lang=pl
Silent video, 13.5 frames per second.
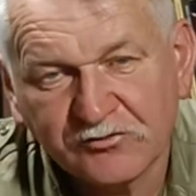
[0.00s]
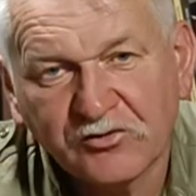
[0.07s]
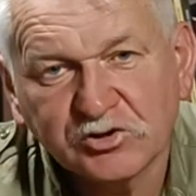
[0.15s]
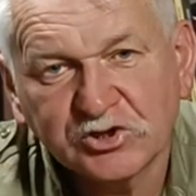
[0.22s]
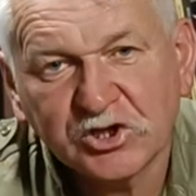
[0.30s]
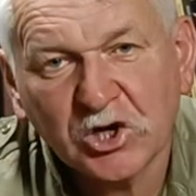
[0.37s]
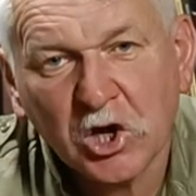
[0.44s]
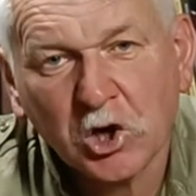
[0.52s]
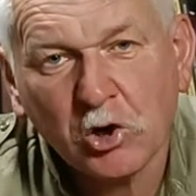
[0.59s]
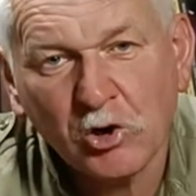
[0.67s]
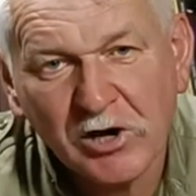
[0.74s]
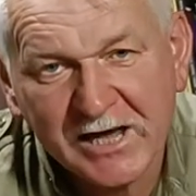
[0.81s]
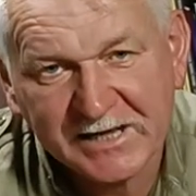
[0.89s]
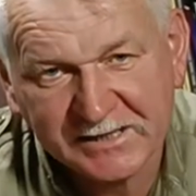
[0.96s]
otworzy
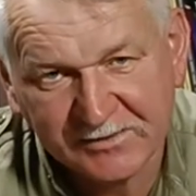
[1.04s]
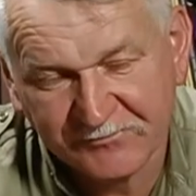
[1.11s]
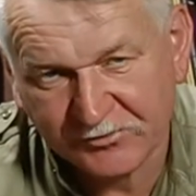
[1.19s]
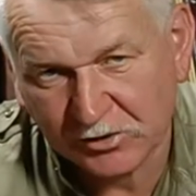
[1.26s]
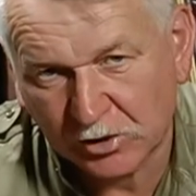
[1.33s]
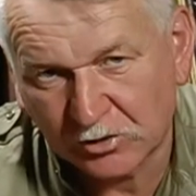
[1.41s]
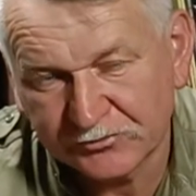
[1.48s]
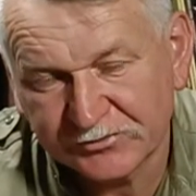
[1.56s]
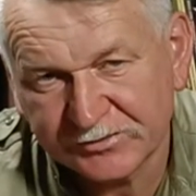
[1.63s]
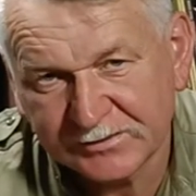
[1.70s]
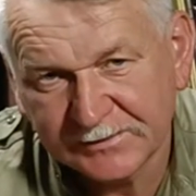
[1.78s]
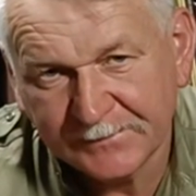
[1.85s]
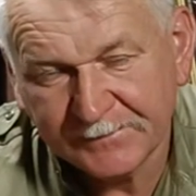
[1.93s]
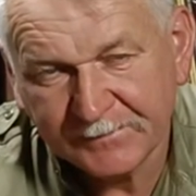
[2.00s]
kolejny front
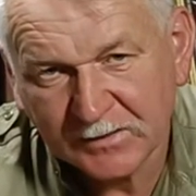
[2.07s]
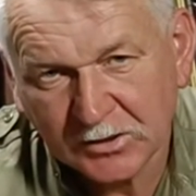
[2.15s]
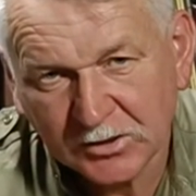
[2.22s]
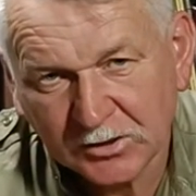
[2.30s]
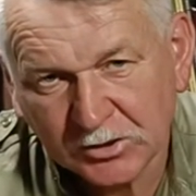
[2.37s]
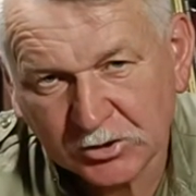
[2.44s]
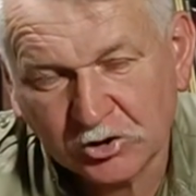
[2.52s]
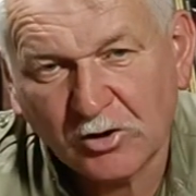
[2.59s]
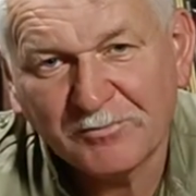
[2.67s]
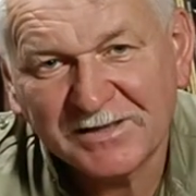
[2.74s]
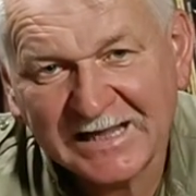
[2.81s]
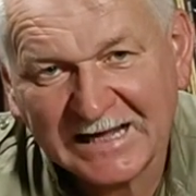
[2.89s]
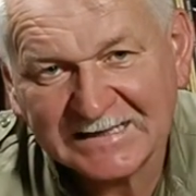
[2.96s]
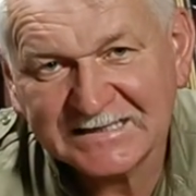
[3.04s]

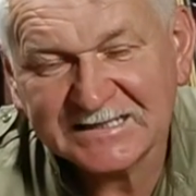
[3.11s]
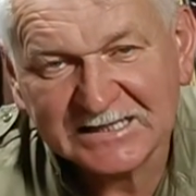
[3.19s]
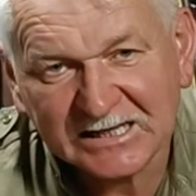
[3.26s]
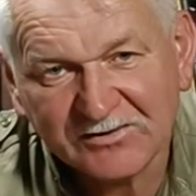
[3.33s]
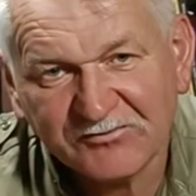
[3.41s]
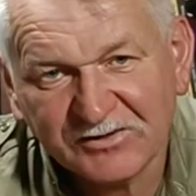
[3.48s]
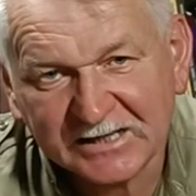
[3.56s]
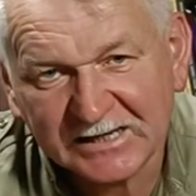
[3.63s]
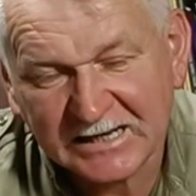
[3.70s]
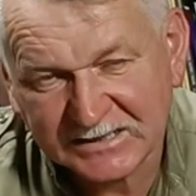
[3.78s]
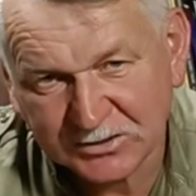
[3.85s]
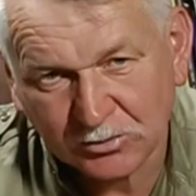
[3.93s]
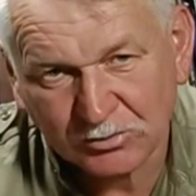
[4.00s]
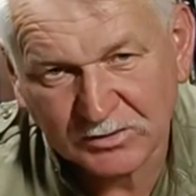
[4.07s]
dominacji nad
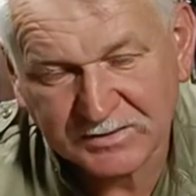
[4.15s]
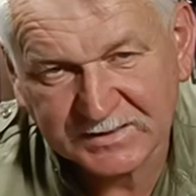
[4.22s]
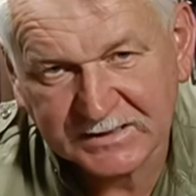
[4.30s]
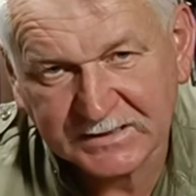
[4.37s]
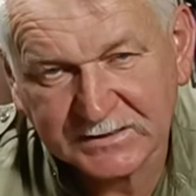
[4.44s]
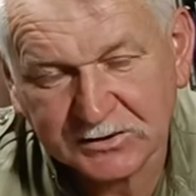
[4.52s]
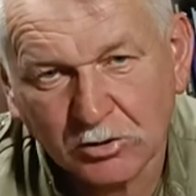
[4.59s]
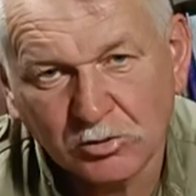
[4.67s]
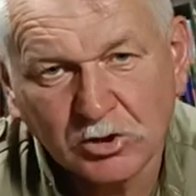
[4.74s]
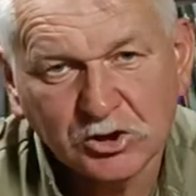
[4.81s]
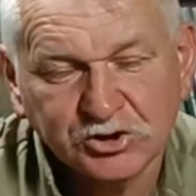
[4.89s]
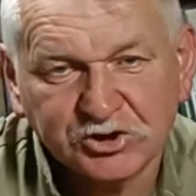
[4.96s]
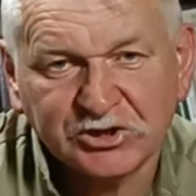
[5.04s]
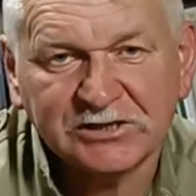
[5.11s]
Federacją Rosyjską,
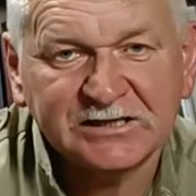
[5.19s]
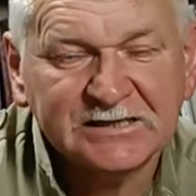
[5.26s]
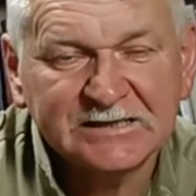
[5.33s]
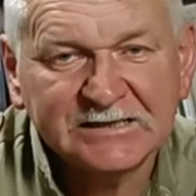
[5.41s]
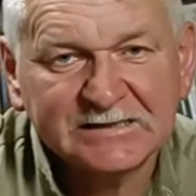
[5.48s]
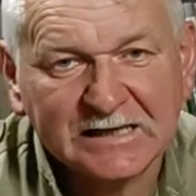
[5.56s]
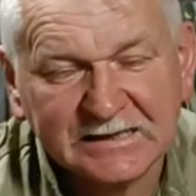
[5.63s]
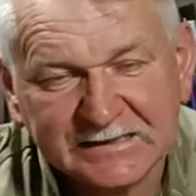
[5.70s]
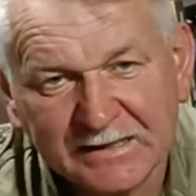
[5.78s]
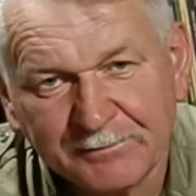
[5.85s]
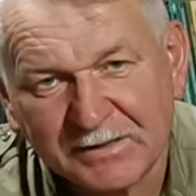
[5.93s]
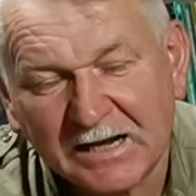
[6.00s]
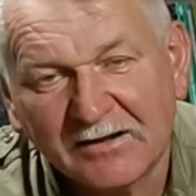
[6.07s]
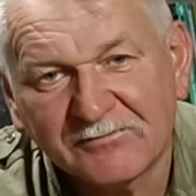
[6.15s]
czyli tak
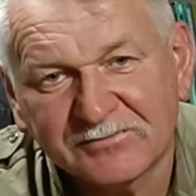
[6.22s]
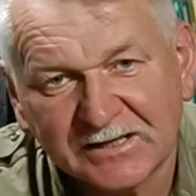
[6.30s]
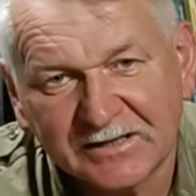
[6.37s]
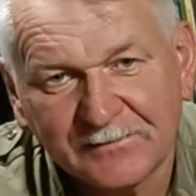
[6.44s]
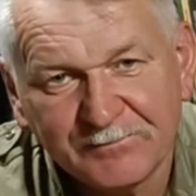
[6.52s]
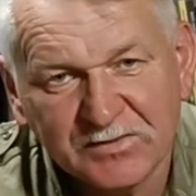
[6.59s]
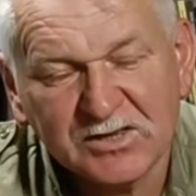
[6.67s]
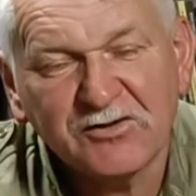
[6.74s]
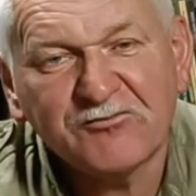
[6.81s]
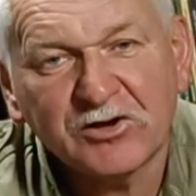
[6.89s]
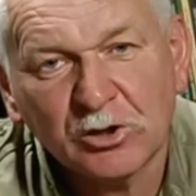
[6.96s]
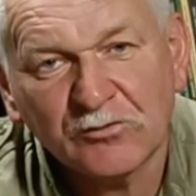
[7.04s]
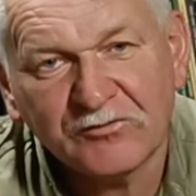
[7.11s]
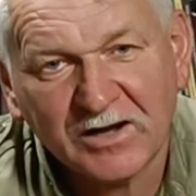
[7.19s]
naprawdę
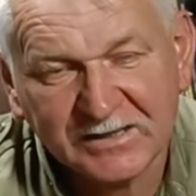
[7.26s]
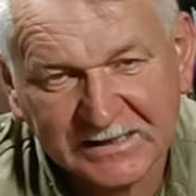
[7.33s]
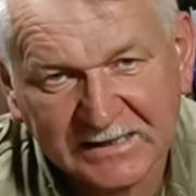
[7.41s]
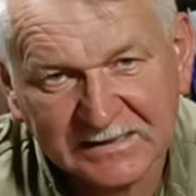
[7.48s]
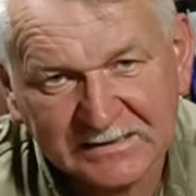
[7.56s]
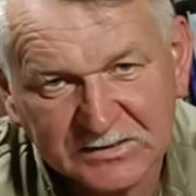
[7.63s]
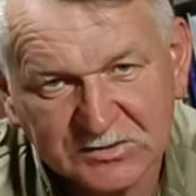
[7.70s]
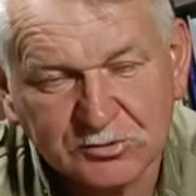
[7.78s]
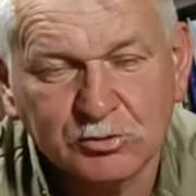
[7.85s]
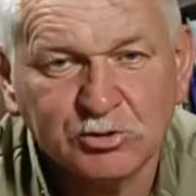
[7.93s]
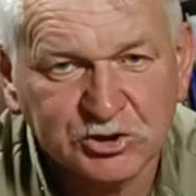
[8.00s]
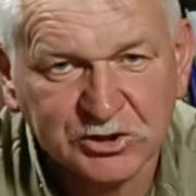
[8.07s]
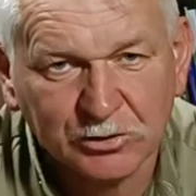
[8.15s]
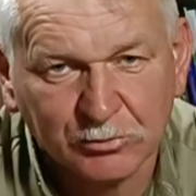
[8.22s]
niwelowania
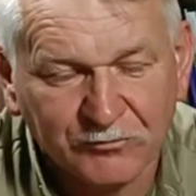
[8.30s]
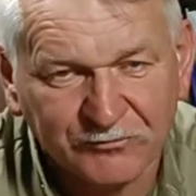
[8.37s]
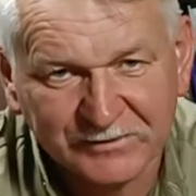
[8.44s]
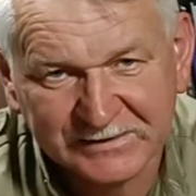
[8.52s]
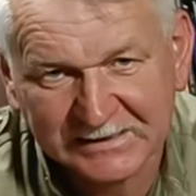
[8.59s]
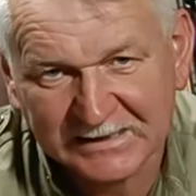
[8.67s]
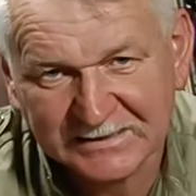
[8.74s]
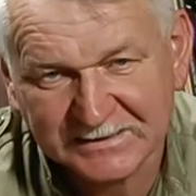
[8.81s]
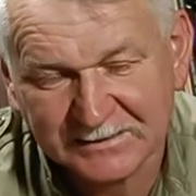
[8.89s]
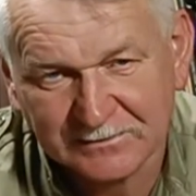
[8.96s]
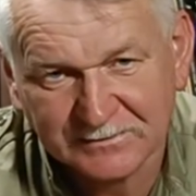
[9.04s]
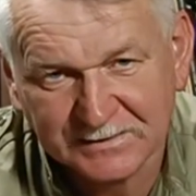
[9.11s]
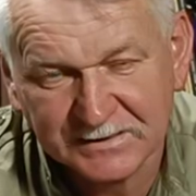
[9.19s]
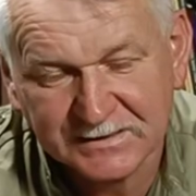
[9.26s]
sojuszników Federacji
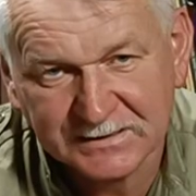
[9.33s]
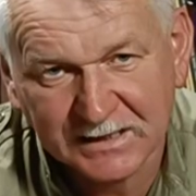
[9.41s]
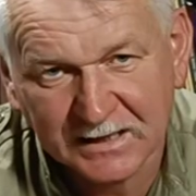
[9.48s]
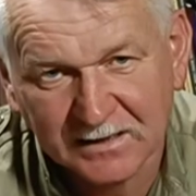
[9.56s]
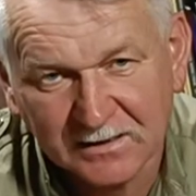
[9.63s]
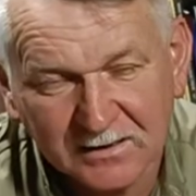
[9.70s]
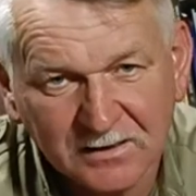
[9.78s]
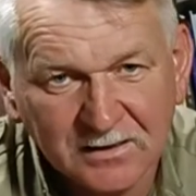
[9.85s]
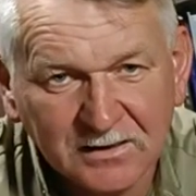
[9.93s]
Rosyjskiej,